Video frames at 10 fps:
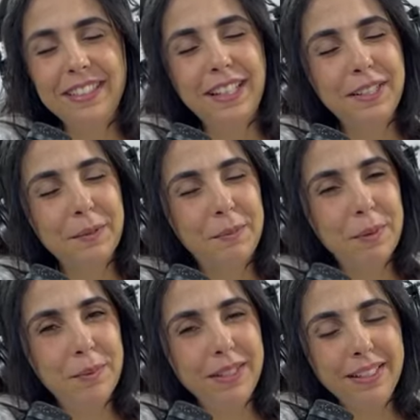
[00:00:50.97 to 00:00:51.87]
الله
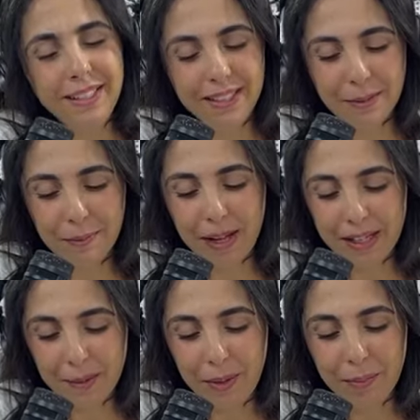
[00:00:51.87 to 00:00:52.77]
يكبر بيك
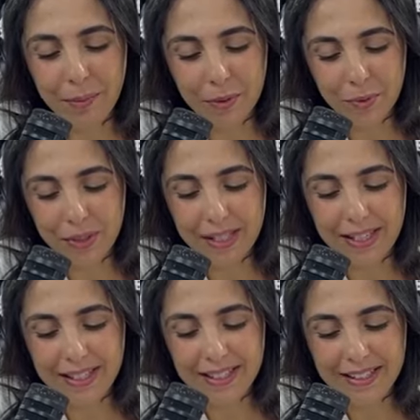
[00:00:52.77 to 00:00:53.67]
ونهار كبير بوجودك
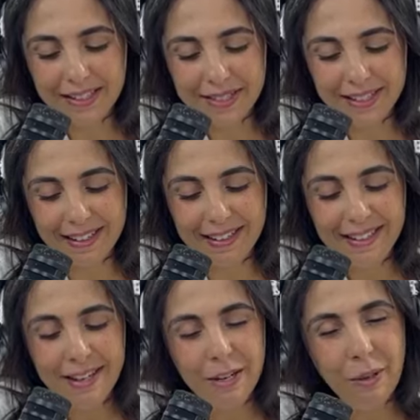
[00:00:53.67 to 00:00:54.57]
يا ساره
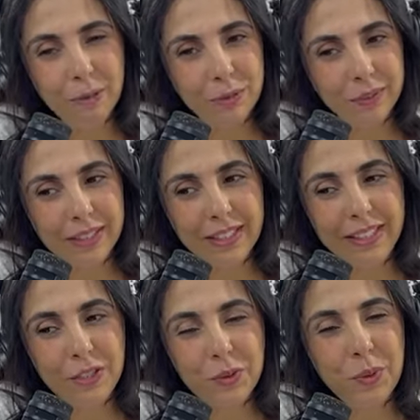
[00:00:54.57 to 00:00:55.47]

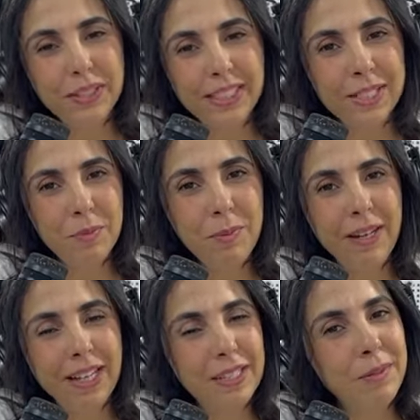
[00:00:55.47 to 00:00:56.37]
وتفضلي شنو غتقاسمي مع
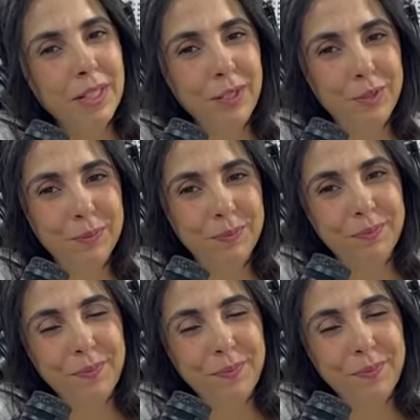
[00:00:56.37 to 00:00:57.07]
الاخوات اليوم